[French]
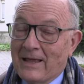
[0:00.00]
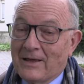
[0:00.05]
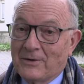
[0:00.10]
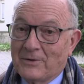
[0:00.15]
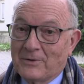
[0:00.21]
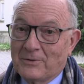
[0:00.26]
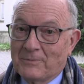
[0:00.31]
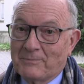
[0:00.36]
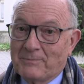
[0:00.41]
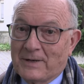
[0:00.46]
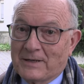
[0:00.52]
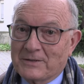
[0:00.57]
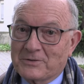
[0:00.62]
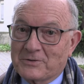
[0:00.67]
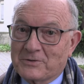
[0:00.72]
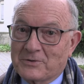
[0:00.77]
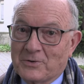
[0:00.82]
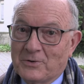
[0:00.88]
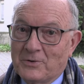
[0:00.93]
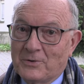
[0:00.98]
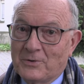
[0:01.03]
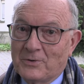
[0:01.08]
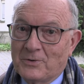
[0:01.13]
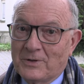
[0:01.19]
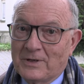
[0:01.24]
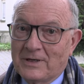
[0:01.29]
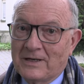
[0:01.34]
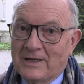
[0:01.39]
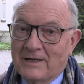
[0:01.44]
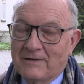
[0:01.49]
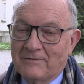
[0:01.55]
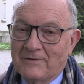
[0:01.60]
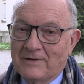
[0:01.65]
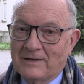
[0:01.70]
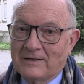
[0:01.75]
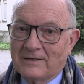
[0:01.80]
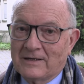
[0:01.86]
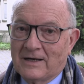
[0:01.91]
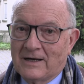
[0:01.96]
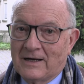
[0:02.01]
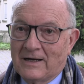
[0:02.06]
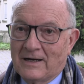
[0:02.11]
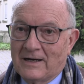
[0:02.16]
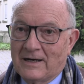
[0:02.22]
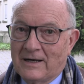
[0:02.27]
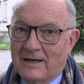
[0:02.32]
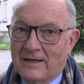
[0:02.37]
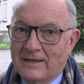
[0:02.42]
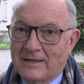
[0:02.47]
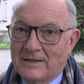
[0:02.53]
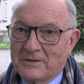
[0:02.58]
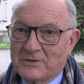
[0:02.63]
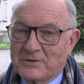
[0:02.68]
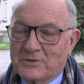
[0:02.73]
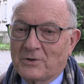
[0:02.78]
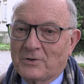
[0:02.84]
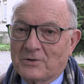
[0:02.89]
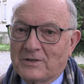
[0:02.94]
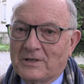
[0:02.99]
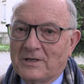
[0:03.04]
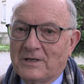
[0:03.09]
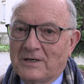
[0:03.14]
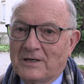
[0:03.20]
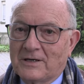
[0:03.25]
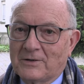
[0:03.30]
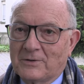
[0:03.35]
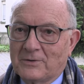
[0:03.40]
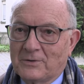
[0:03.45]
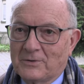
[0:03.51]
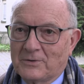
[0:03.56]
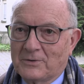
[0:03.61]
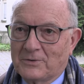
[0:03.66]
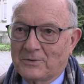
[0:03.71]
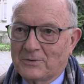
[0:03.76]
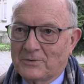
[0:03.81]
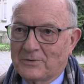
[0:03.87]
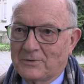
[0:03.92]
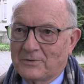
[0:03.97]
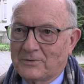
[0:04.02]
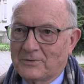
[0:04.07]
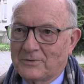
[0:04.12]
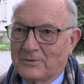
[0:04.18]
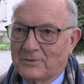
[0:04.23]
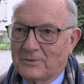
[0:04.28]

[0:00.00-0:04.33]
Euh, parce qu'il invite à sortir euh,